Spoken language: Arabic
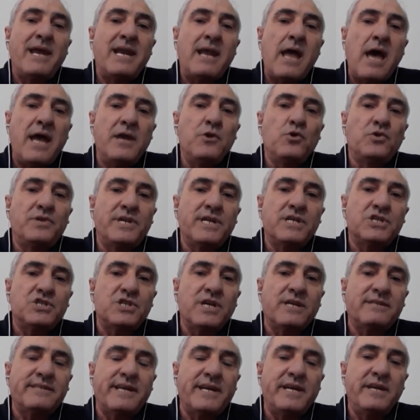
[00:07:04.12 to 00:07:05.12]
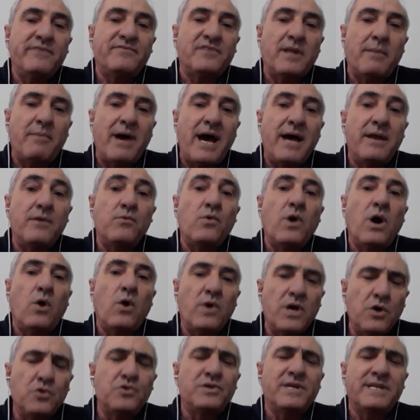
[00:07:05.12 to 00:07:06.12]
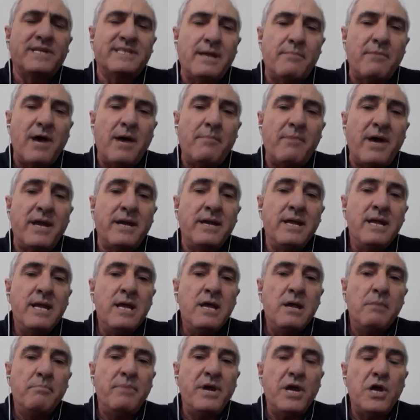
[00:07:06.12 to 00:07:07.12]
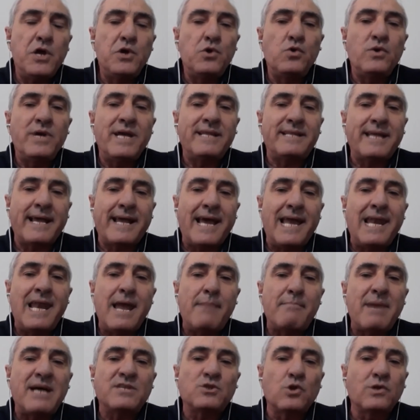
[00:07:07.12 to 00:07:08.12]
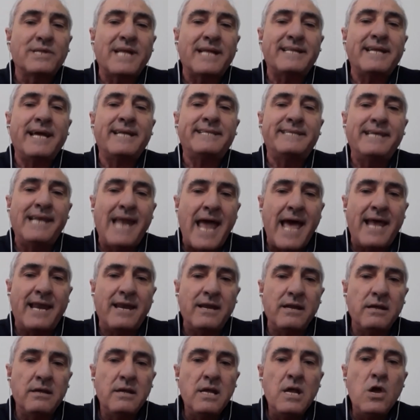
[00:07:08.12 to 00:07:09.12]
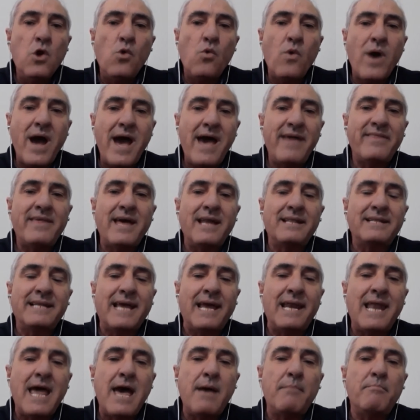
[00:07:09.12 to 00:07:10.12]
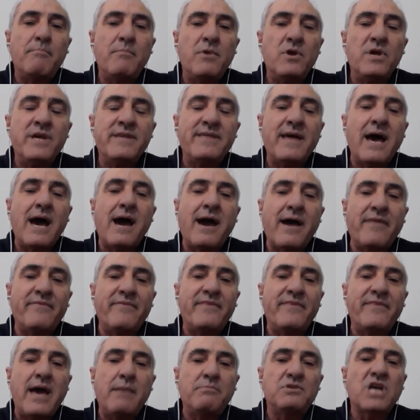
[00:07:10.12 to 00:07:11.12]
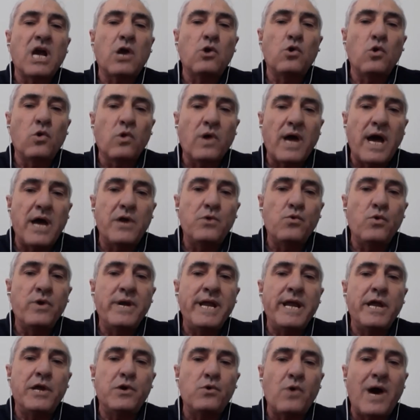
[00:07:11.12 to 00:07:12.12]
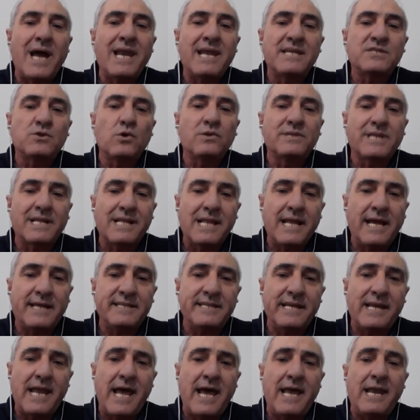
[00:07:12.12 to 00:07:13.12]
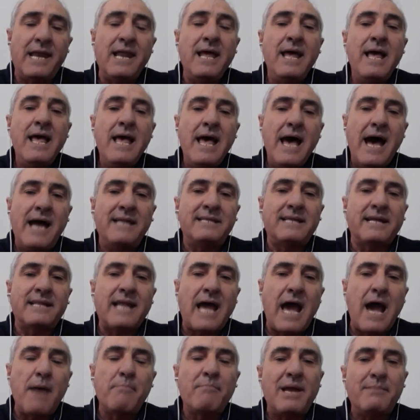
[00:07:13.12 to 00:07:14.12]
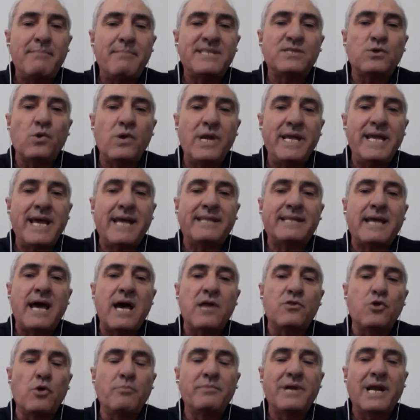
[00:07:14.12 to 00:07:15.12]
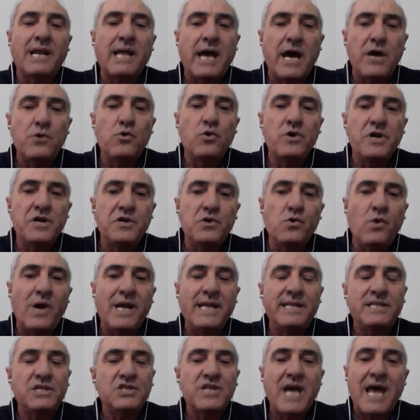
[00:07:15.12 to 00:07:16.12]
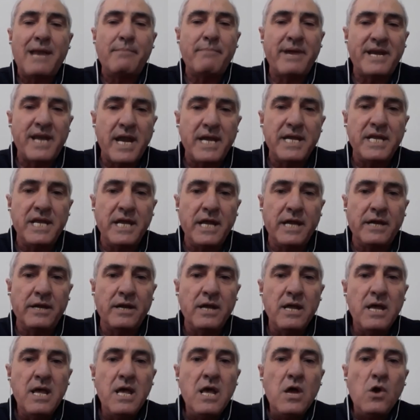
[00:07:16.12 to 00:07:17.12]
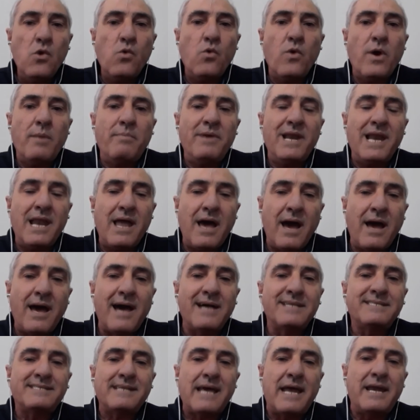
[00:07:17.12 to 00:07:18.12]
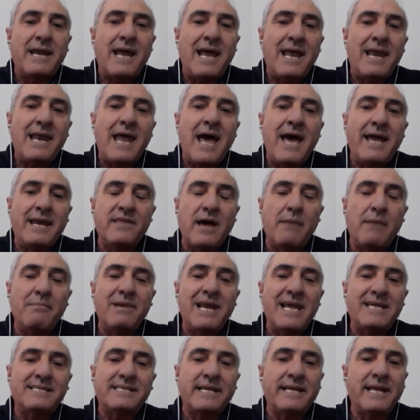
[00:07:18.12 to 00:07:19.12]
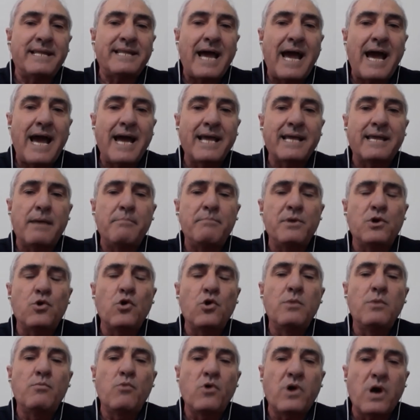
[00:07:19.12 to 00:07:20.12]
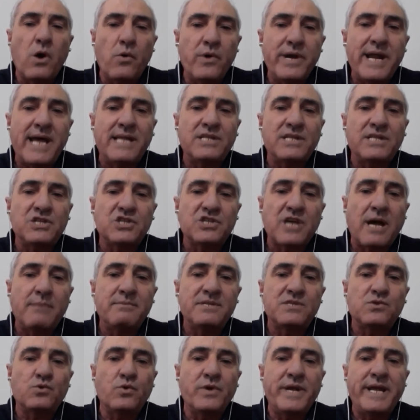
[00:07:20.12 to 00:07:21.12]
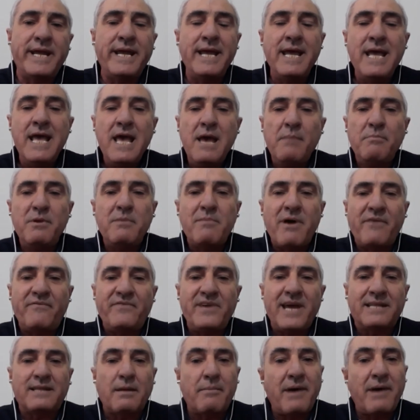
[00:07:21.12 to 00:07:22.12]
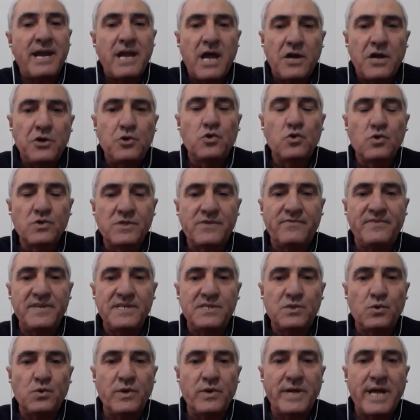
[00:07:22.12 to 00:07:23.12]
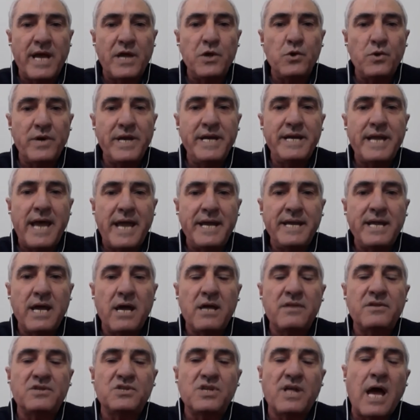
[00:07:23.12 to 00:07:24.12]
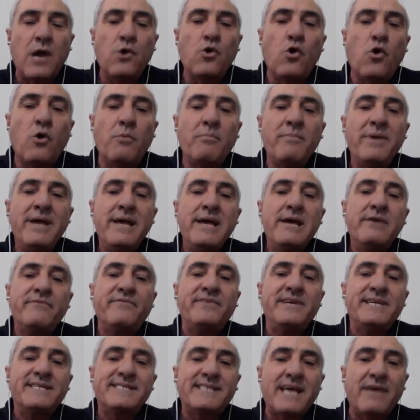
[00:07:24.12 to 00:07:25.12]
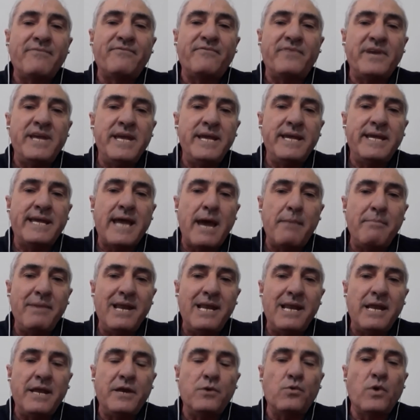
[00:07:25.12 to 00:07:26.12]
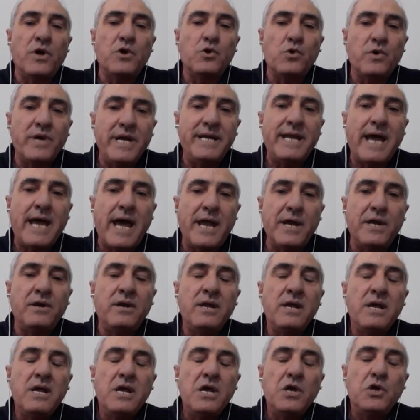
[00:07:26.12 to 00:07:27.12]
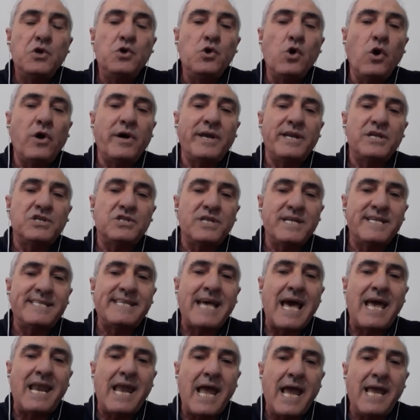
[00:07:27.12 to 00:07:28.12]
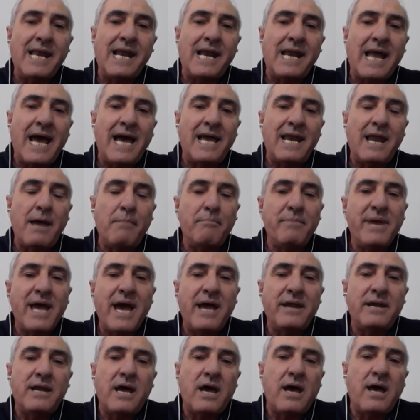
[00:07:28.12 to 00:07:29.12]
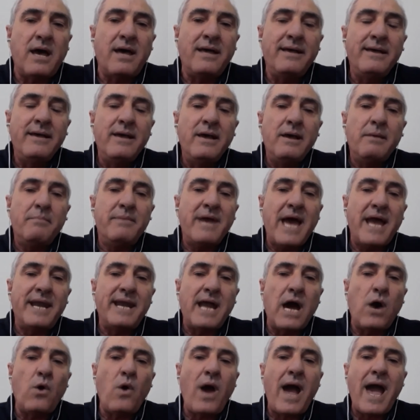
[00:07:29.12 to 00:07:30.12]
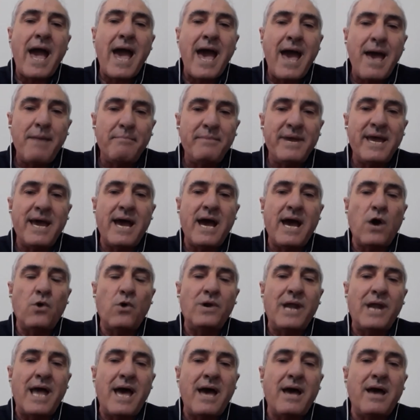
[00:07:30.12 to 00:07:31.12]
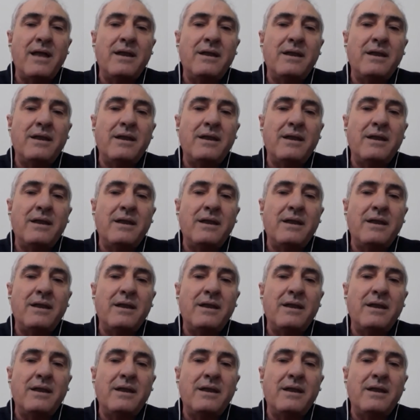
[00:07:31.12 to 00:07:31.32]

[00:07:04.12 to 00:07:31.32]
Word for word: ان يدرك الشيخ طريف طبعا وهو يدرك تماما بانه يتكلم مع سلطه احتلال وهذا الكلام اذا اخذناه بشكله القانوني انه على سلطه الاحتلال ان تتحمل مسؤولياتها ضمن القانون الدولي تجاه المدنيين وبالاخص ان الان نظام الاسد يتحكم بكل مكونات الشعب السوري بما فيها طبعا الدروز في سوريا يريد ان يجعلهم في صفه كاملين ويريد ان يخرج رساله الى العالم بان بانه حامي هؤلاء